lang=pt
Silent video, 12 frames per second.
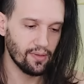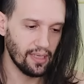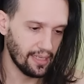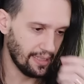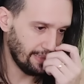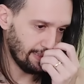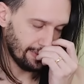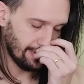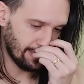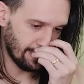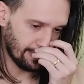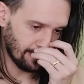um
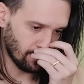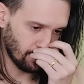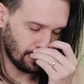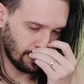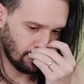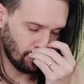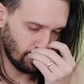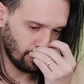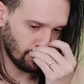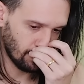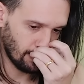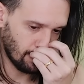Giglelit. O que, que tá acontecendo, meu
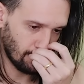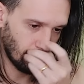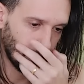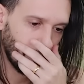Deus do céu?